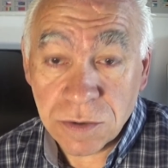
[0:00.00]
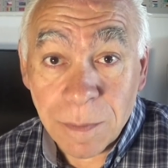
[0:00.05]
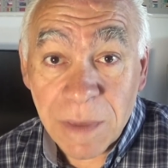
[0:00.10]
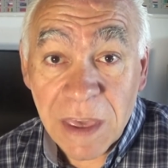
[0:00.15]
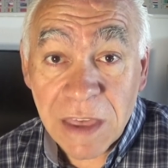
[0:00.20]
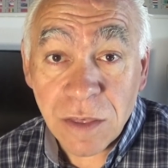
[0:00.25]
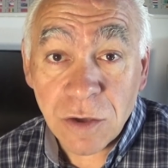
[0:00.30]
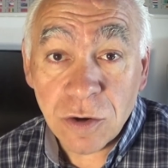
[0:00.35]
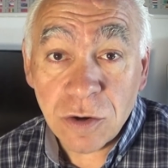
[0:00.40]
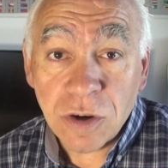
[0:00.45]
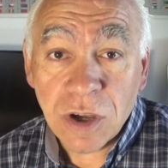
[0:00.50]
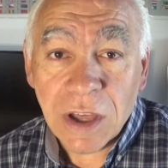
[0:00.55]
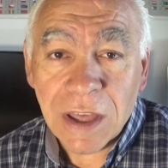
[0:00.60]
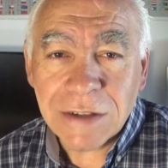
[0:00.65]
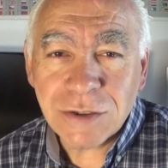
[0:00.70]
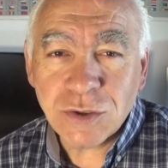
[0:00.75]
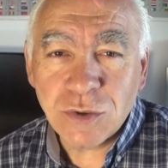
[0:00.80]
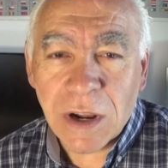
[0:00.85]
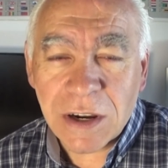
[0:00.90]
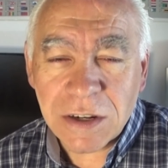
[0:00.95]
El miedo
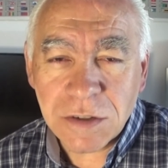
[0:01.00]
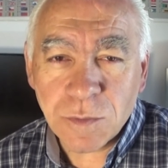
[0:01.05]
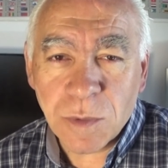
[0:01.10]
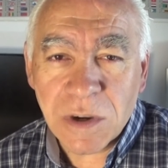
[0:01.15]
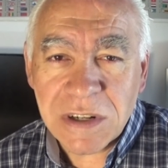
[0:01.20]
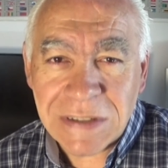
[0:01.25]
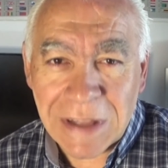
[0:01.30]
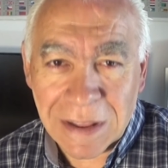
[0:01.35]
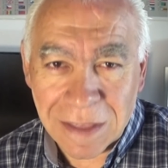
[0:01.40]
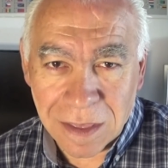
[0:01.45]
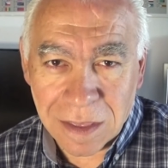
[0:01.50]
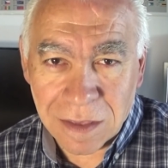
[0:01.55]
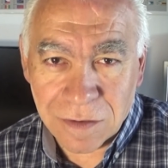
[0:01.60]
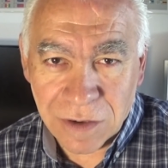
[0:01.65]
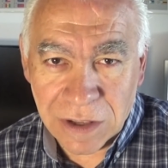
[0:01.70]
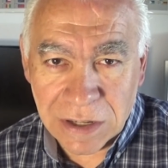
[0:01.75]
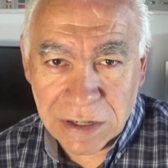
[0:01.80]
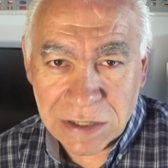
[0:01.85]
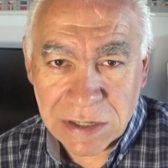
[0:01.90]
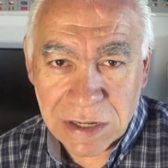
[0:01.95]
es una respuesta de
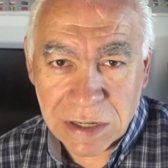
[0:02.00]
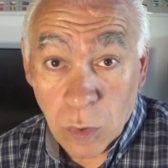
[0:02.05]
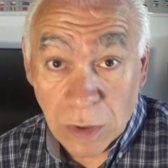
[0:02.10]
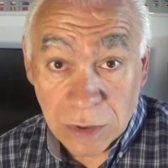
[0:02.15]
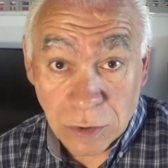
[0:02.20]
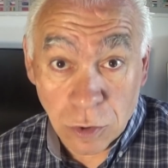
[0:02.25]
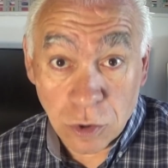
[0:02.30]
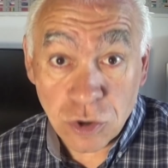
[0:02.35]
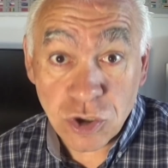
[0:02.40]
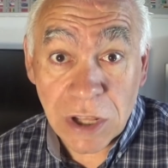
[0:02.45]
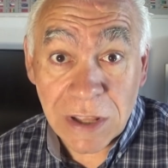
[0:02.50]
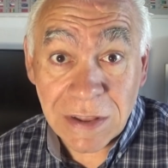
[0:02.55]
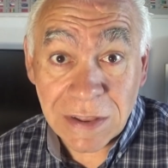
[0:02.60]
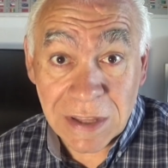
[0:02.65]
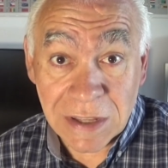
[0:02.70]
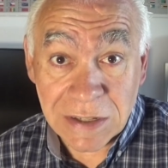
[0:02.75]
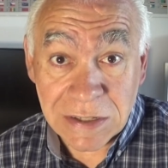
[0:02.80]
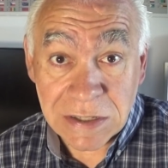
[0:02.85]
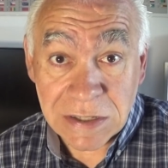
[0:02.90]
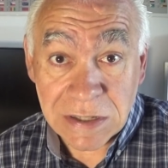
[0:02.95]
defensa. Cuando lo
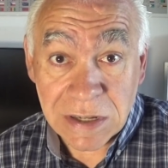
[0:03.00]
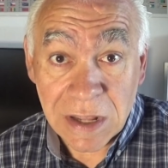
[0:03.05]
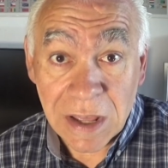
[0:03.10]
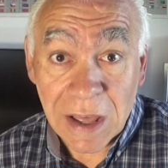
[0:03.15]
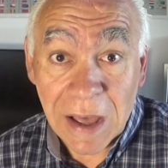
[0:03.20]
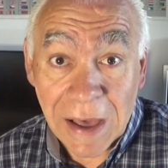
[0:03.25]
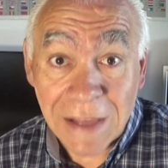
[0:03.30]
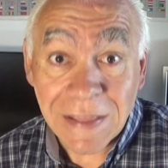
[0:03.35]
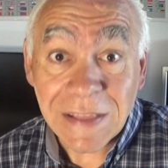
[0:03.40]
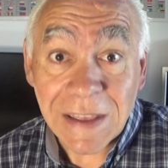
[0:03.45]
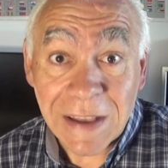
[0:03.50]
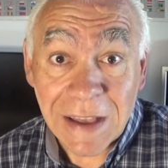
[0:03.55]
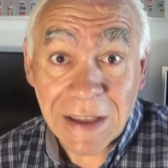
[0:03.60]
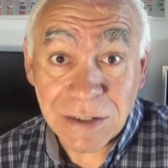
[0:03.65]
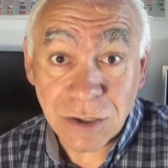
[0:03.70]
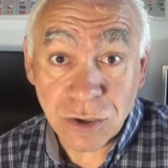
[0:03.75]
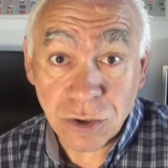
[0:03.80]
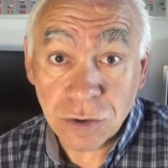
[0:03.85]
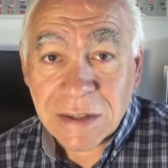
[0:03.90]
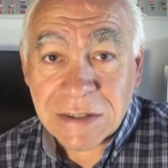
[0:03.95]
sientas, hazle
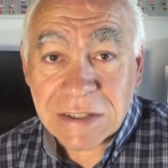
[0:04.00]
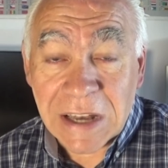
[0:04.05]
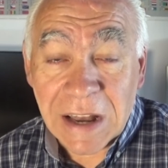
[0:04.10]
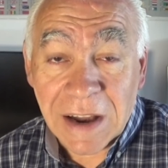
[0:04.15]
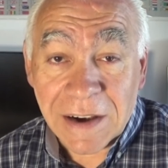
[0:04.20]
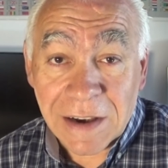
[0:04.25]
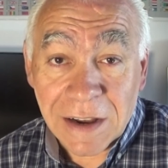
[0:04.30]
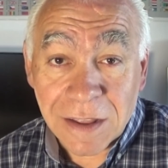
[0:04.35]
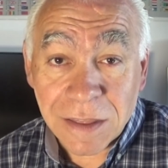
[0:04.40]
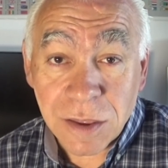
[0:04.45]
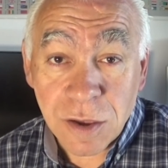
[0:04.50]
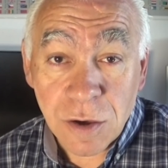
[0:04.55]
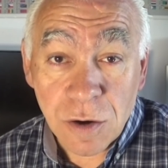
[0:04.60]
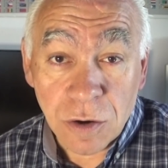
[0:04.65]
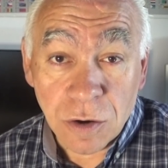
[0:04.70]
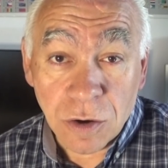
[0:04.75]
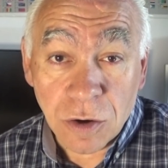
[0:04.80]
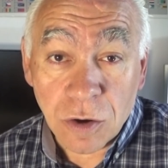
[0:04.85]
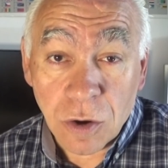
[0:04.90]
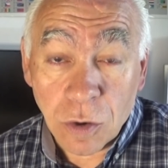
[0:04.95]
caso. Si la
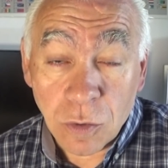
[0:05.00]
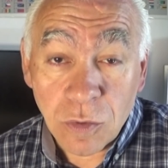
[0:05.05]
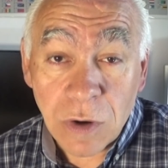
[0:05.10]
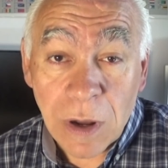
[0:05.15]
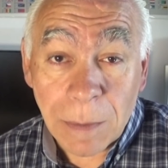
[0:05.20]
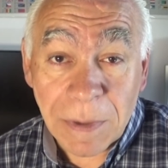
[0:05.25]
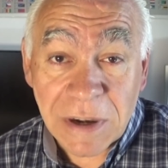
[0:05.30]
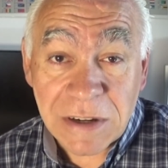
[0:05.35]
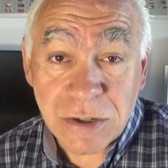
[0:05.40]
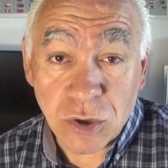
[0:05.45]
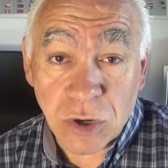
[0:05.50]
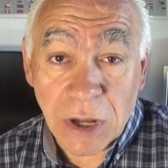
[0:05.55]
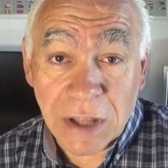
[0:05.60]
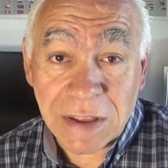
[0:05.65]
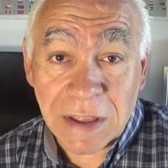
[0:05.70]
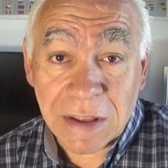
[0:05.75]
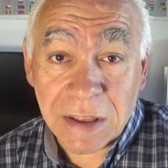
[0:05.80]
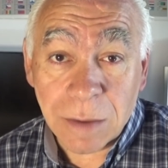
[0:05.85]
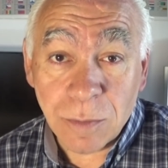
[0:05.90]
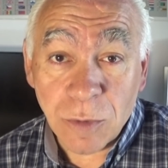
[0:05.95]
relación con una persona
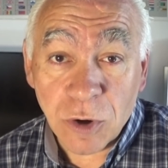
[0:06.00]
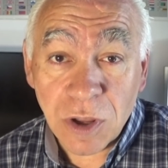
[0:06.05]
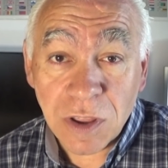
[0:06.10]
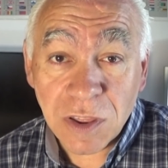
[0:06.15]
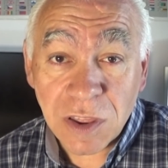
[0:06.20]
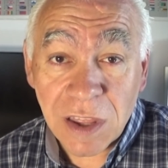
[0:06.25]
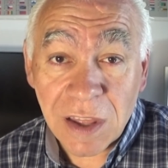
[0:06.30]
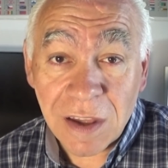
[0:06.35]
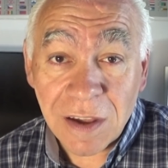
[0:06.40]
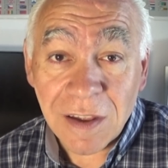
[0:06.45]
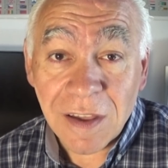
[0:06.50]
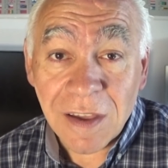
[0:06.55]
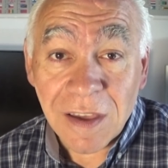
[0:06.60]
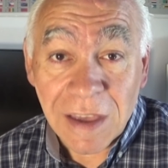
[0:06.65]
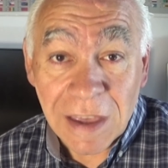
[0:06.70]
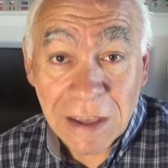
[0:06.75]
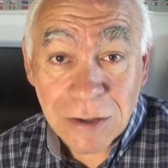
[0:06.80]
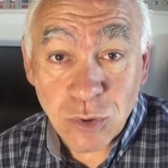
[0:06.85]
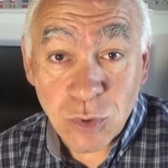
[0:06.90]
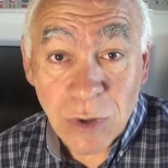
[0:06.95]
te atemoriza,
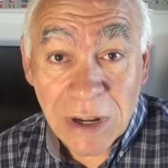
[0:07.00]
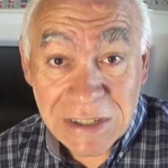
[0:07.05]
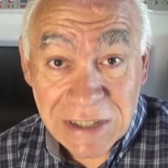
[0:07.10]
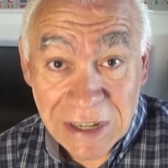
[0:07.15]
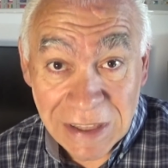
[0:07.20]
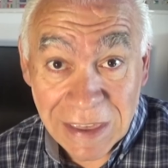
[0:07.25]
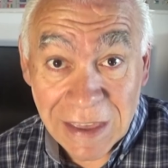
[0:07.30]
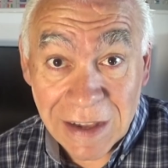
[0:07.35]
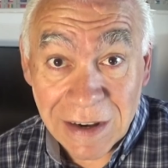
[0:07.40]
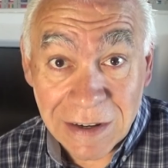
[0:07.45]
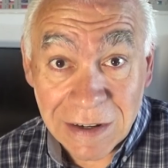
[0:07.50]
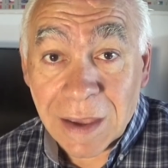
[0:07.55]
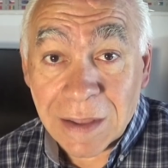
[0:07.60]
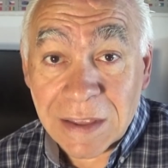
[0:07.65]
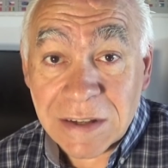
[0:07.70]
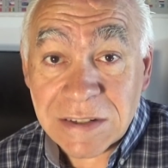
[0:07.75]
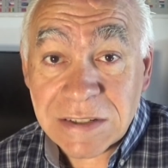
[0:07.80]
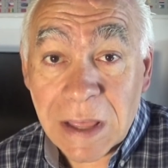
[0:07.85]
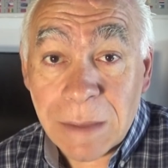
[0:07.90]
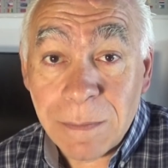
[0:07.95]
es una señal que
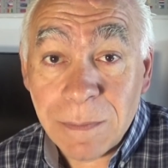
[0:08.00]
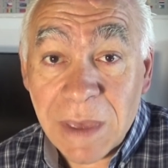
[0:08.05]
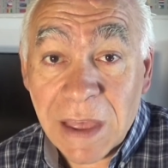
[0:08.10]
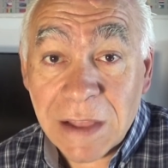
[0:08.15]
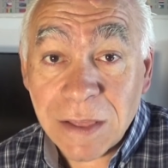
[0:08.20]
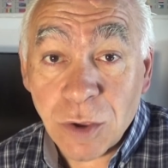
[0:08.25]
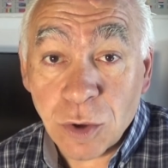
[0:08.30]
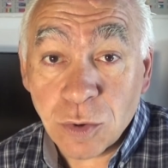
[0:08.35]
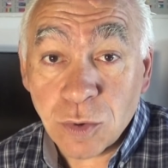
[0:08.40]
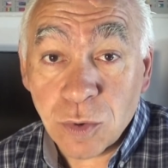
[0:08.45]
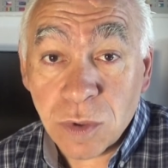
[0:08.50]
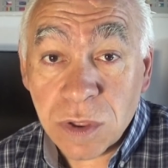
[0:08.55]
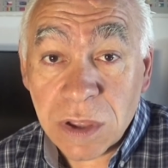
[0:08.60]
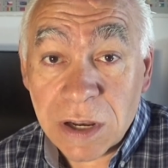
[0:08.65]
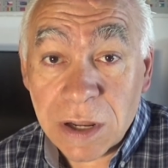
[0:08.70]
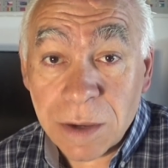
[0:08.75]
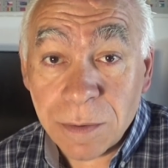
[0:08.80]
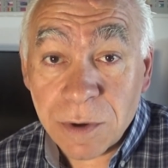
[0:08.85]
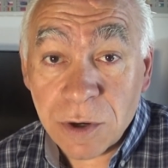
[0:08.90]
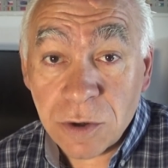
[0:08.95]
te está enviando tu
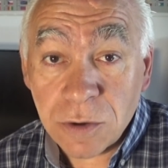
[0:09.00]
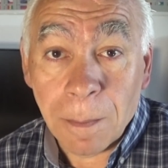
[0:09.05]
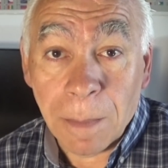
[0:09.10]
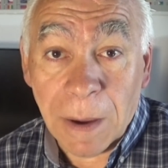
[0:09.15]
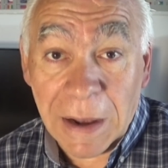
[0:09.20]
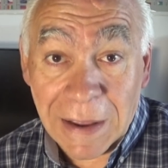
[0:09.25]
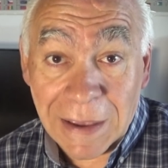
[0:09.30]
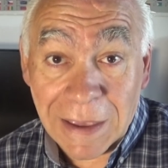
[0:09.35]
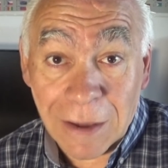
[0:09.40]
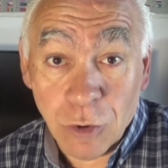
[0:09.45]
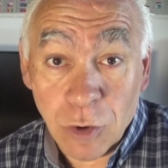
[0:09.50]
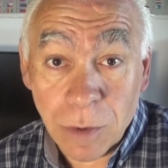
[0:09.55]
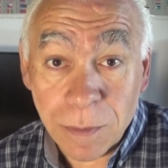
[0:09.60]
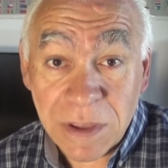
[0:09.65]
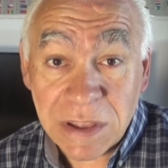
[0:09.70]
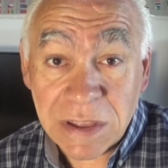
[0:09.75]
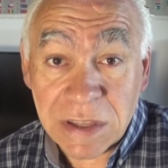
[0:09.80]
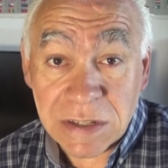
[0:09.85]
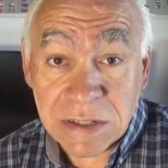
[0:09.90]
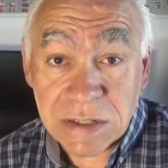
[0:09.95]
cerebro para que lo
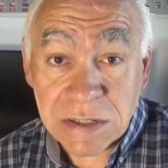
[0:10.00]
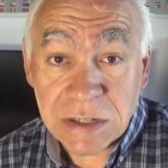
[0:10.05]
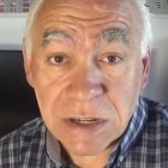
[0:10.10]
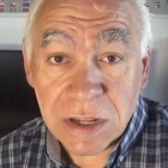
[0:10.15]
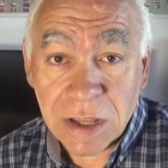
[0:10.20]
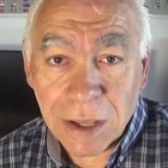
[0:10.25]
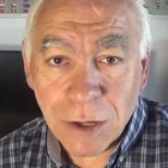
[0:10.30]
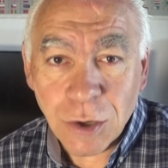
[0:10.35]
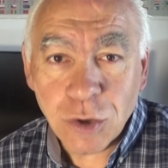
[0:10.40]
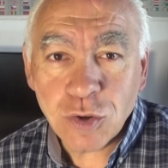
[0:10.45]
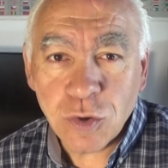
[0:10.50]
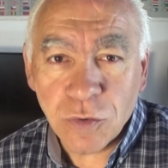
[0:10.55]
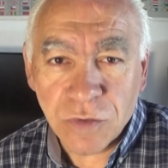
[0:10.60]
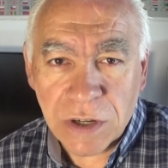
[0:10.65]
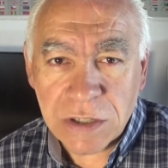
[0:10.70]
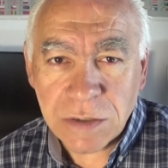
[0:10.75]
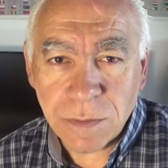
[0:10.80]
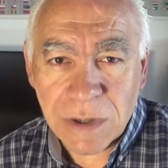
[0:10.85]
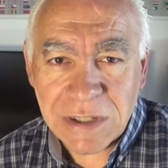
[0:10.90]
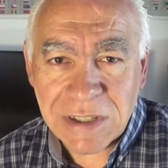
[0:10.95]
evites y no
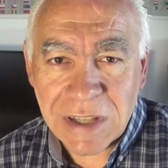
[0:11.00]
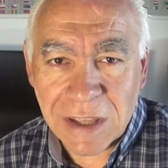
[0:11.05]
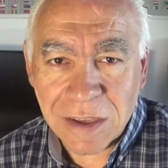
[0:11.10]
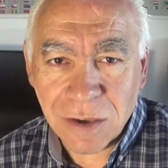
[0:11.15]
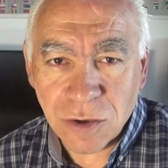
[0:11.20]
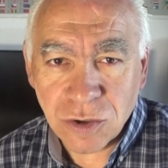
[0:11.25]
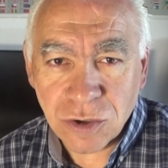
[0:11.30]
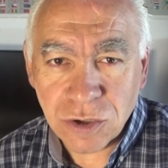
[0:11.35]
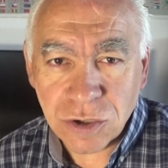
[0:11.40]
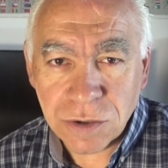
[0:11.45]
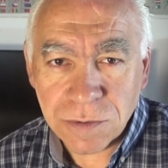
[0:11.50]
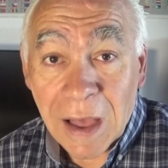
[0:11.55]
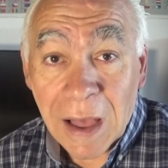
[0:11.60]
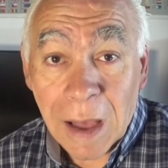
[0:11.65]
sufras más daños.